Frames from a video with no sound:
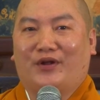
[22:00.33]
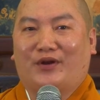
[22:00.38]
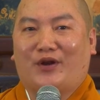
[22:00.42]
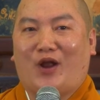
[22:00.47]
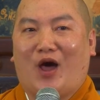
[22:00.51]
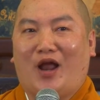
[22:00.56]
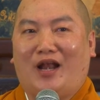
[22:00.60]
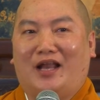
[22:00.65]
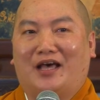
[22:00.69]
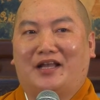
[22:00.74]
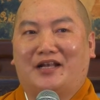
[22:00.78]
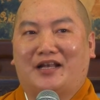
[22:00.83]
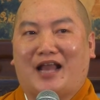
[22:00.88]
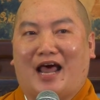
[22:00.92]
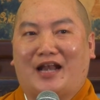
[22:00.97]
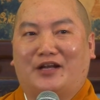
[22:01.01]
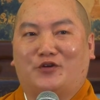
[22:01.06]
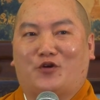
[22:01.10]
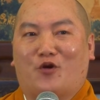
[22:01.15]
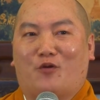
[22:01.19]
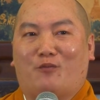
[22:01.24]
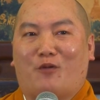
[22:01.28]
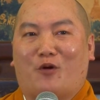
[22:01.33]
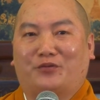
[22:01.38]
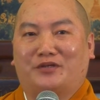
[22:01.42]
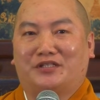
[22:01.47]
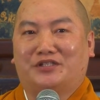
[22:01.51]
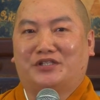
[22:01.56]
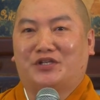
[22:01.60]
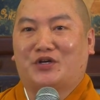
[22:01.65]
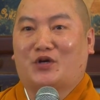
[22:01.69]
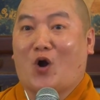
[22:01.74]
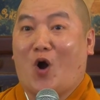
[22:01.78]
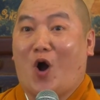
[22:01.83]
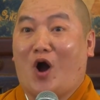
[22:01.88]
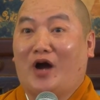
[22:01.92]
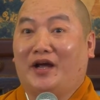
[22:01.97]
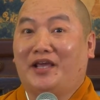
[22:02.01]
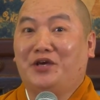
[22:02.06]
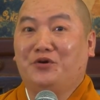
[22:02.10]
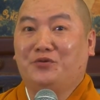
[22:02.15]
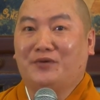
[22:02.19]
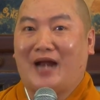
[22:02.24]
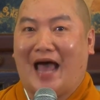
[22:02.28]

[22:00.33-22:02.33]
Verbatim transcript: Đó là hình ảnh của một người con hiếu